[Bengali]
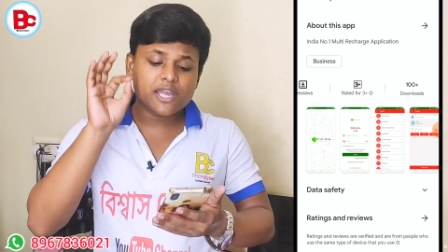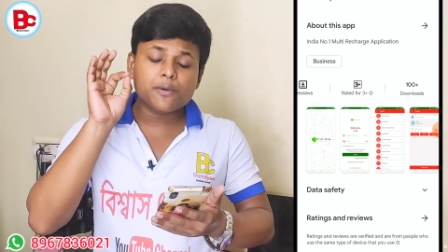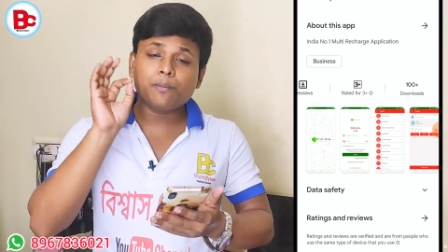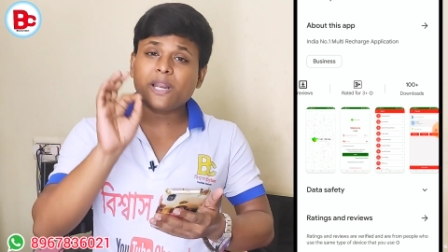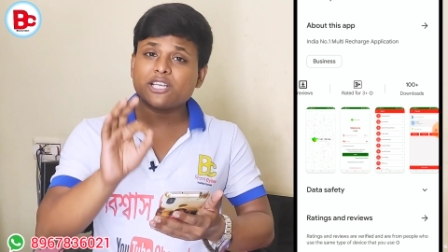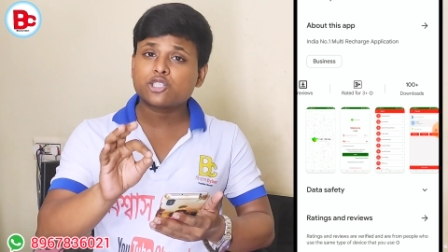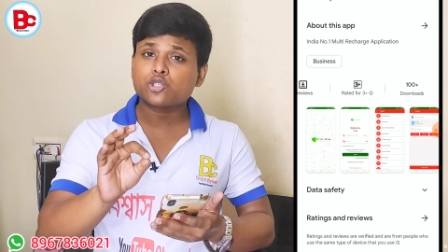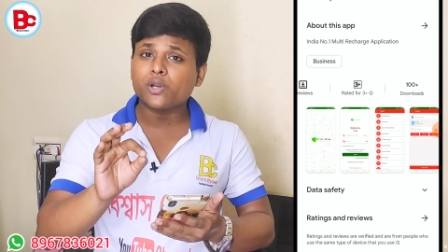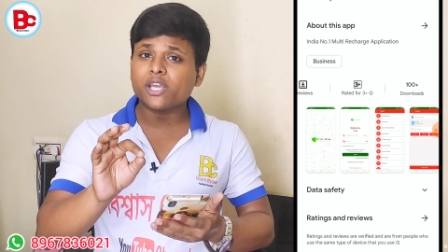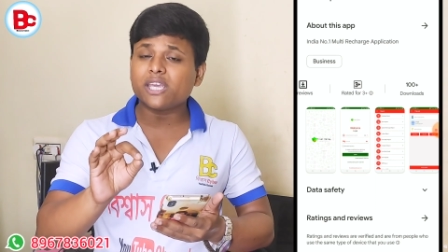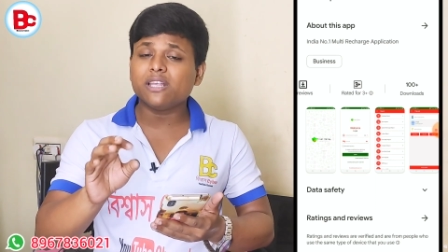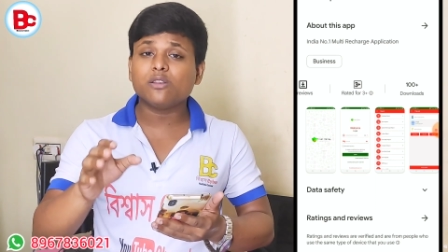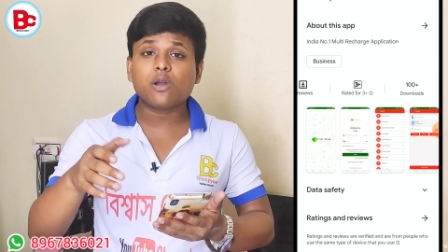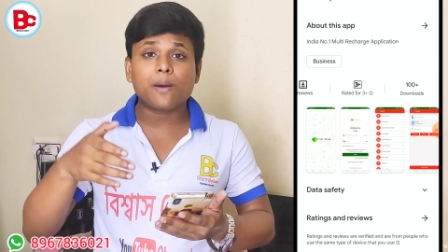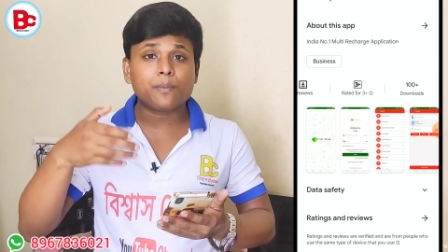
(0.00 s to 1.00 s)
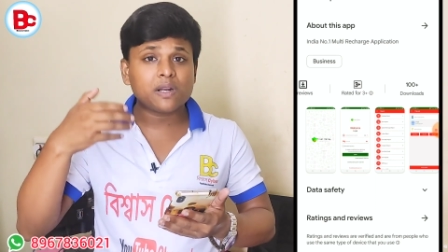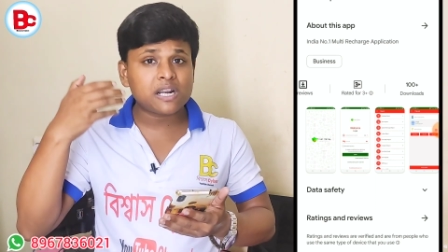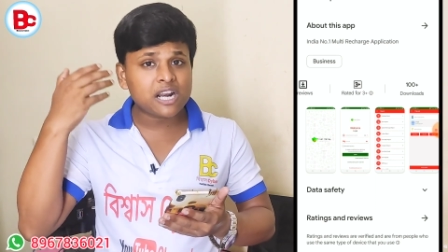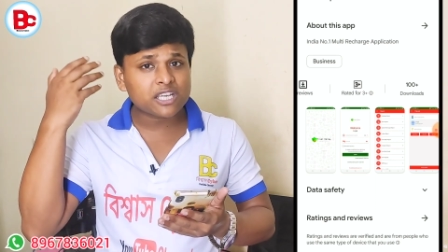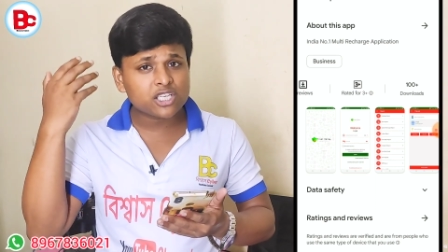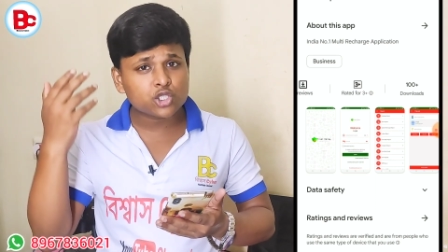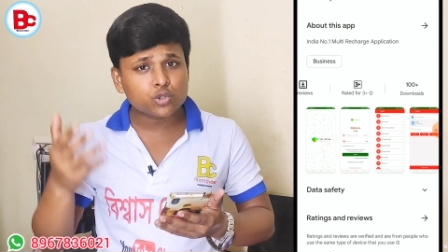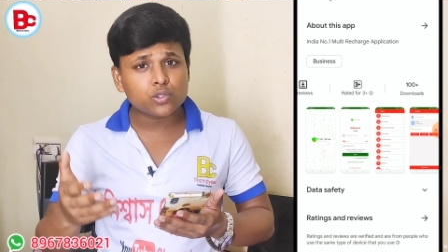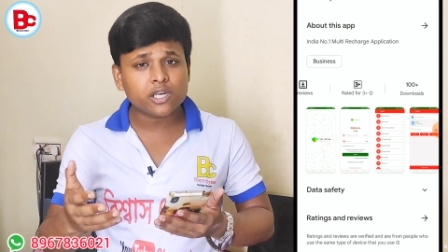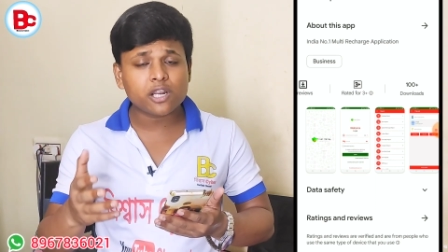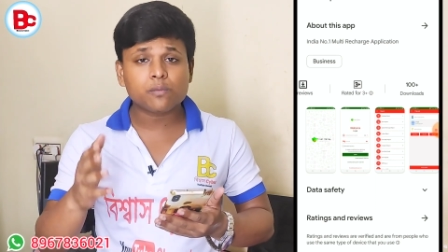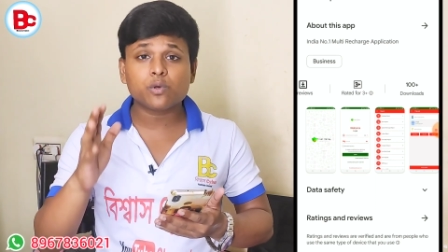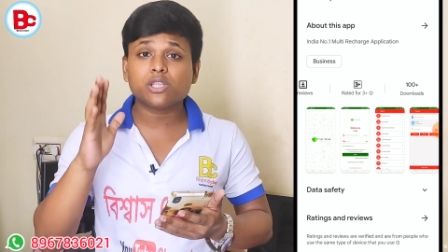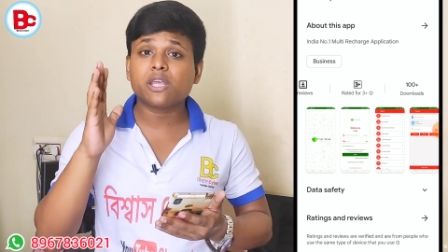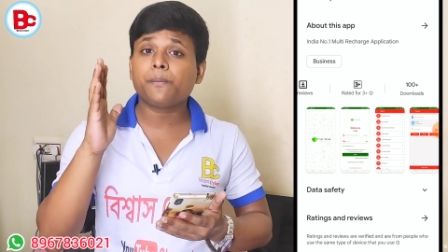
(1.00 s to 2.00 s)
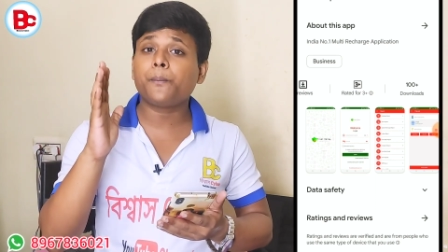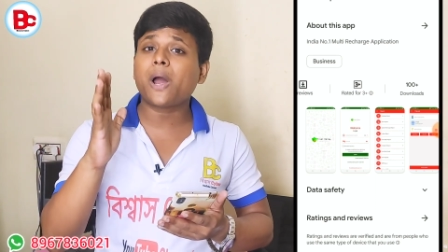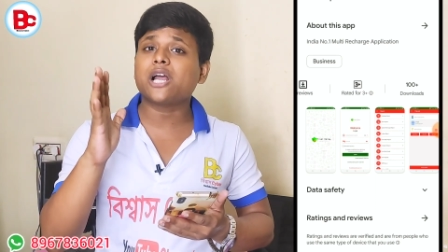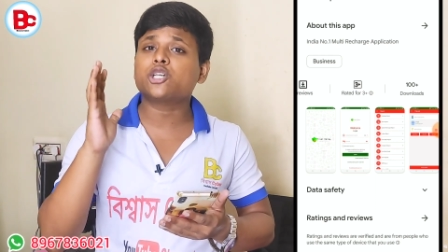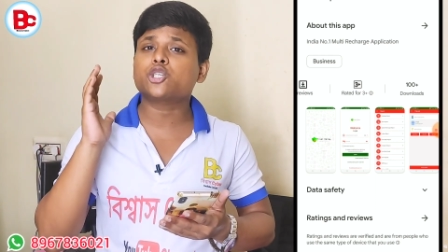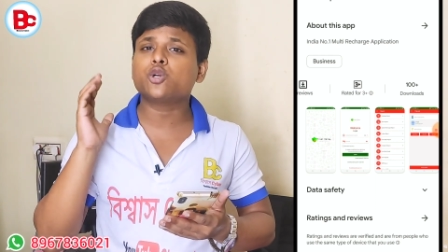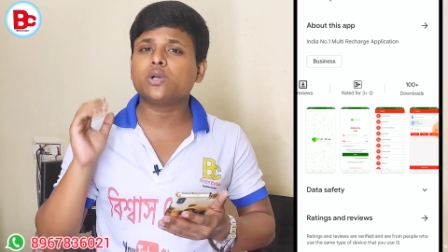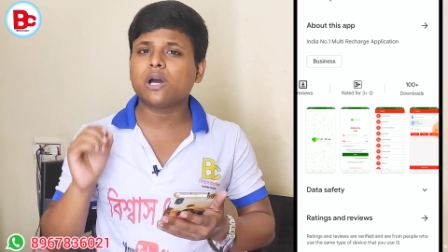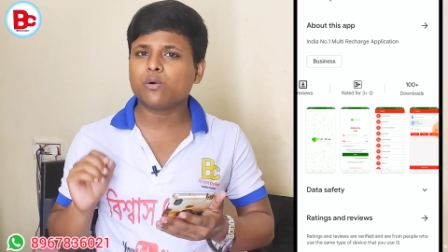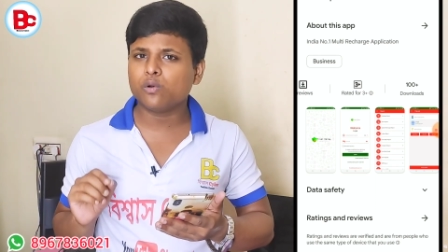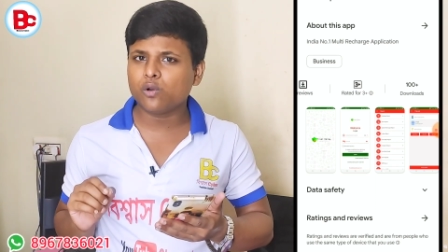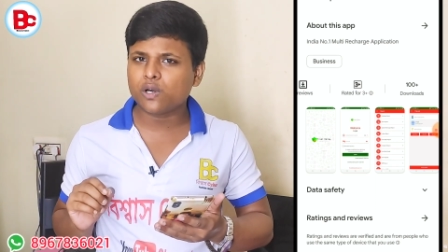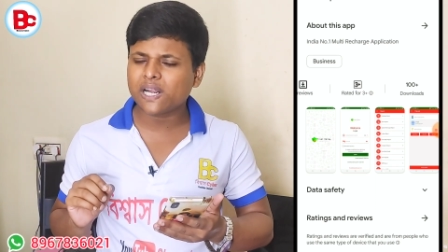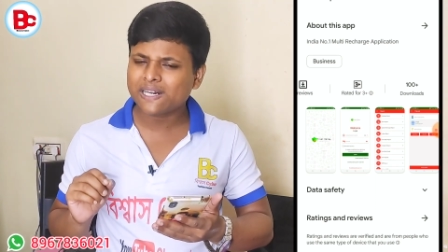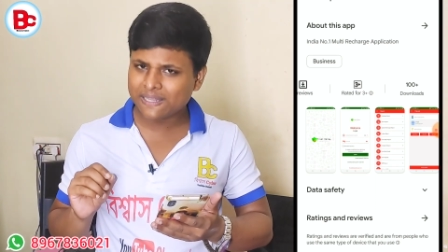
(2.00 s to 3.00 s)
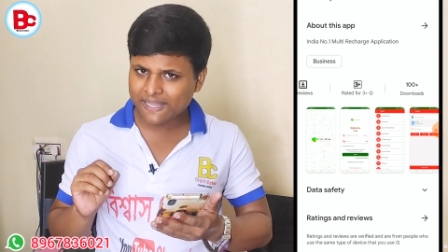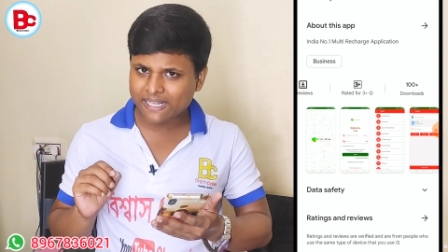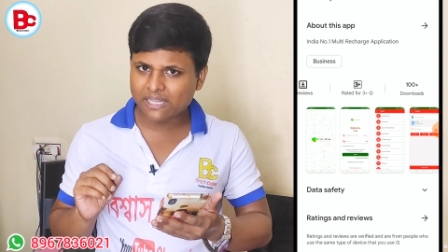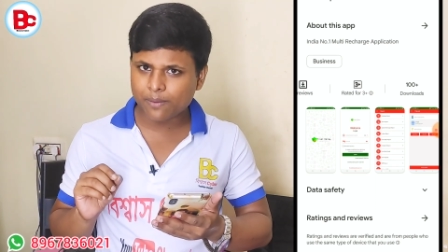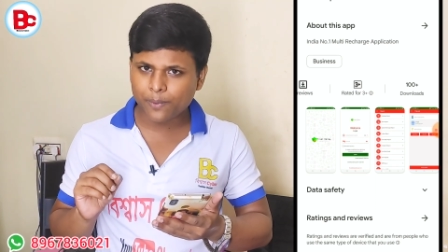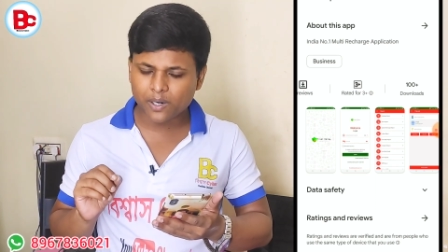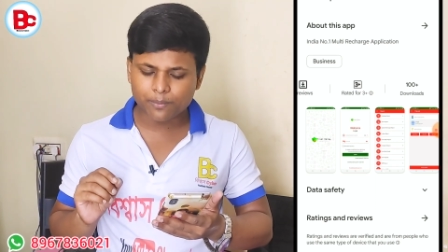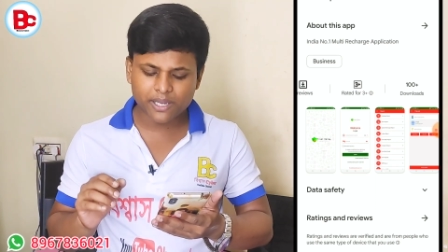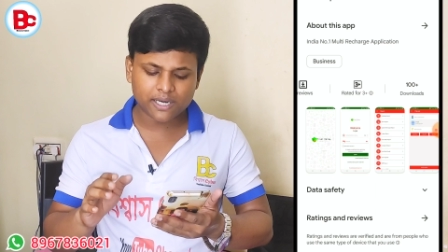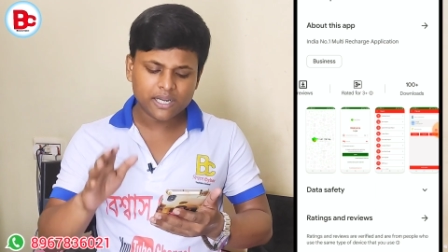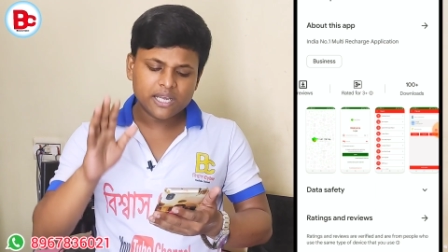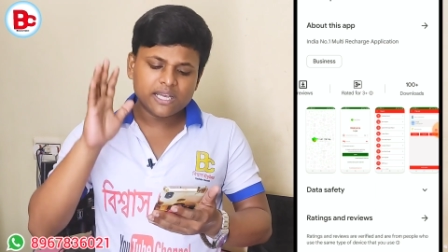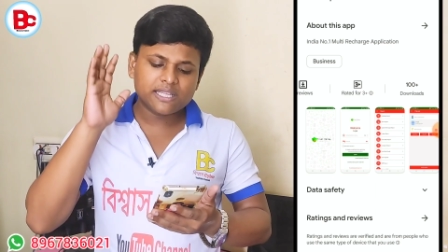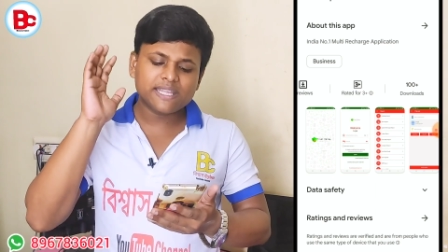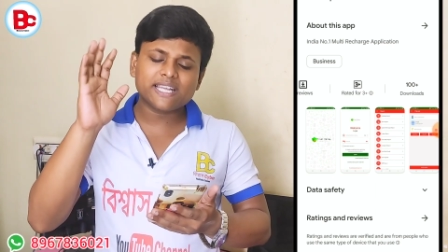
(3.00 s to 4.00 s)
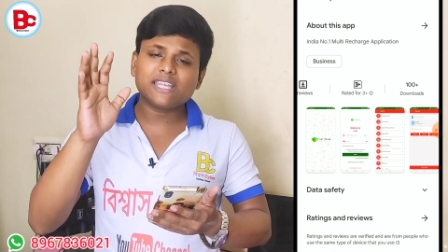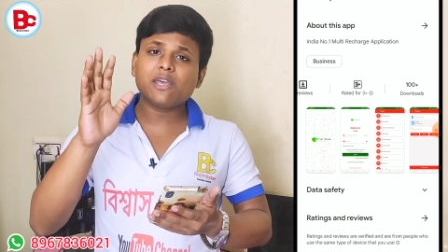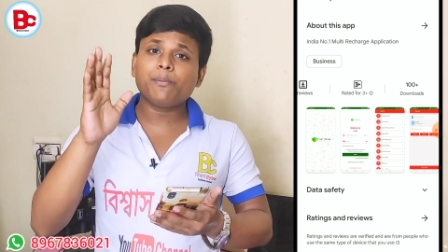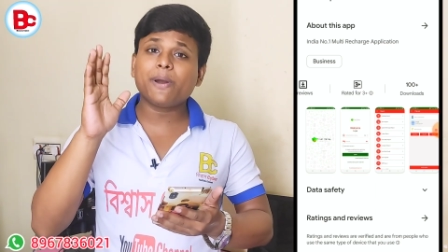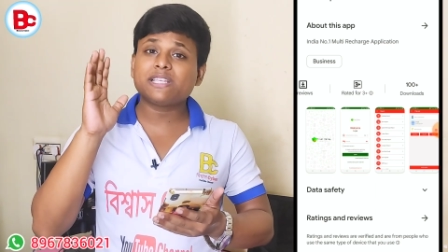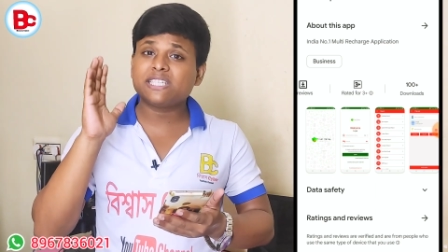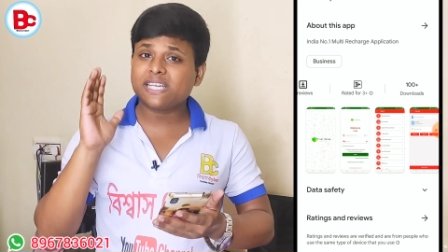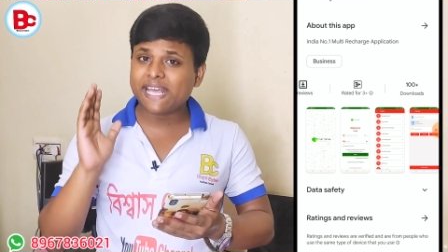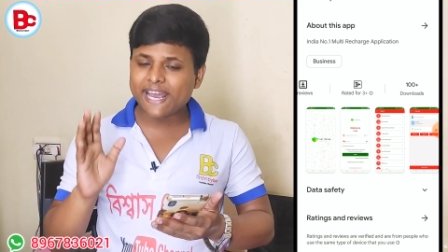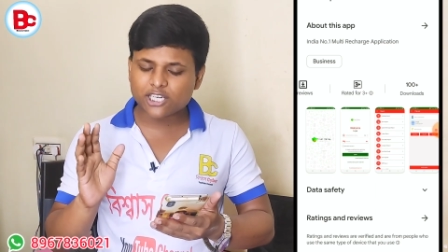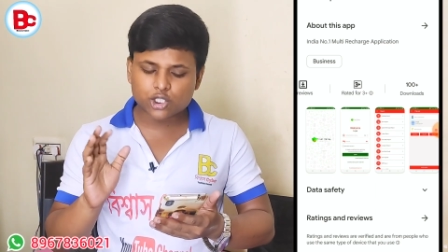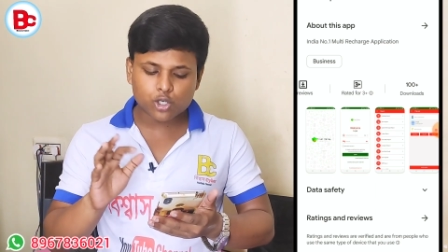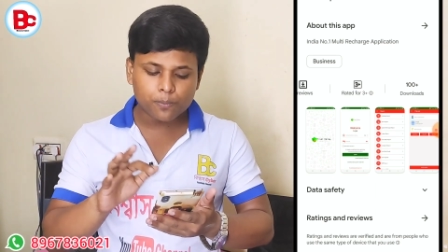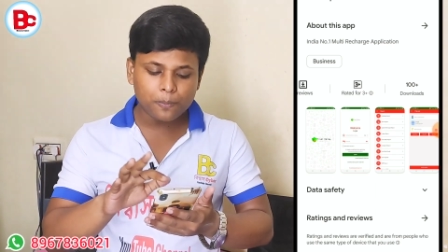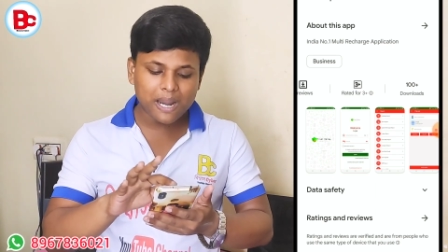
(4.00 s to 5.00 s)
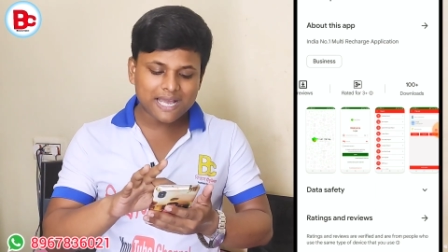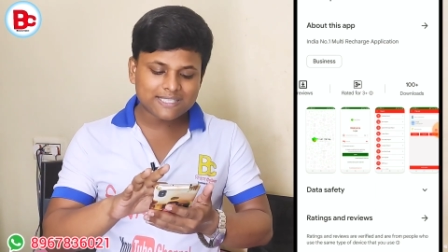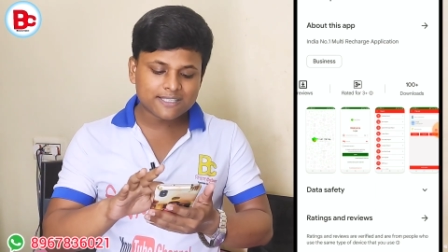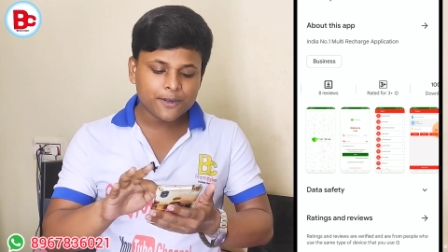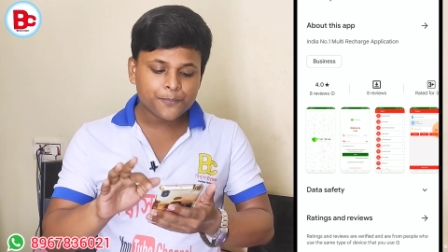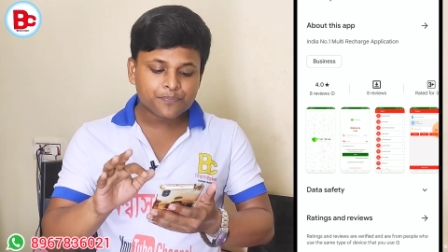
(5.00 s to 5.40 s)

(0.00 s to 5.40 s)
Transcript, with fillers: প্লে স্টোরে কিন্তু আপনারা আর কিছুদিনের মধ্যে পাঁচশো ডাউনলোডার দেখতে পারবেন দেখতেই পাচ্ছেন একশো প্লাস